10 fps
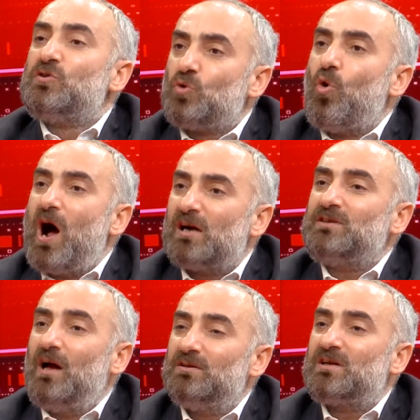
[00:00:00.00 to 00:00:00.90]
Doğu
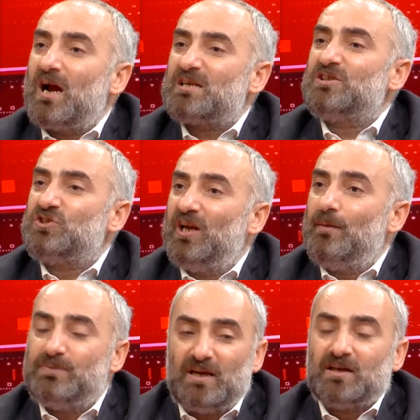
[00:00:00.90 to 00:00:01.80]
Ardahanlı Karslı
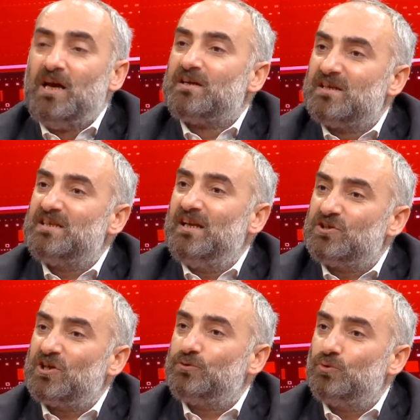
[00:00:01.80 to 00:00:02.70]
Celepler, Rizeli
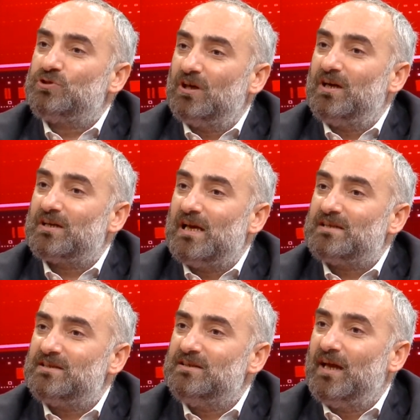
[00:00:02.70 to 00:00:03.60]
çay tüccarları
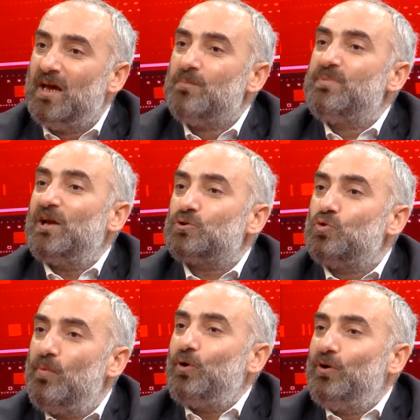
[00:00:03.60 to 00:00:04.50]
gelsin de biraz
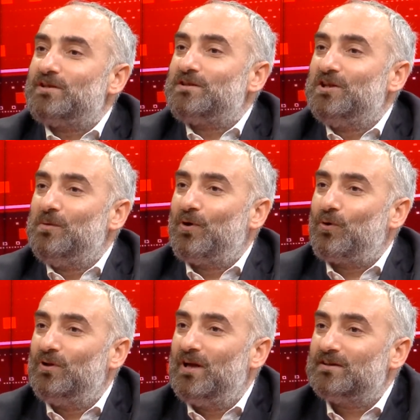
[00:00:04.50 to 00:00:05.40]
kumar oynasın diye
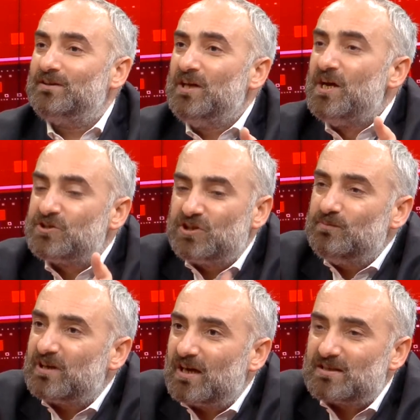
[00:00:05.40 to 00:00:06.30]
bakıyorlardı.
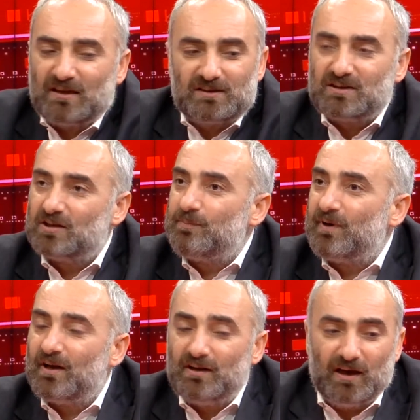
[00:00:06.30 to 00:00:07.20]
Şimdi kazandıkları
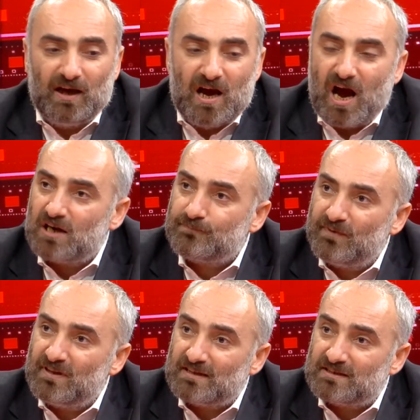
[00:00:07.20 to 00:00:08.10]
parayla
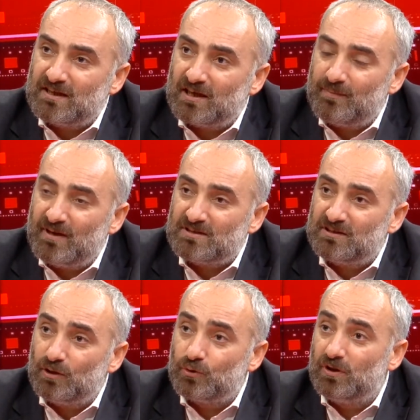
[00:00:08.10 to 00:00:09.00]
Artvin'den sigara benzin
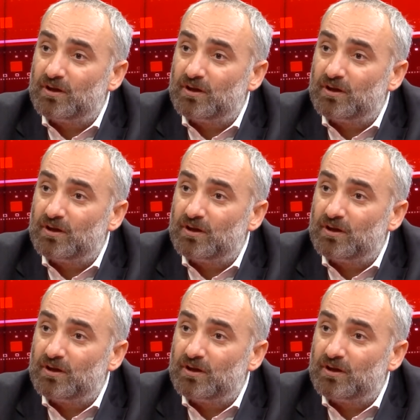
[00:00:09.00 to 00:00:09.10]
alıyorlar.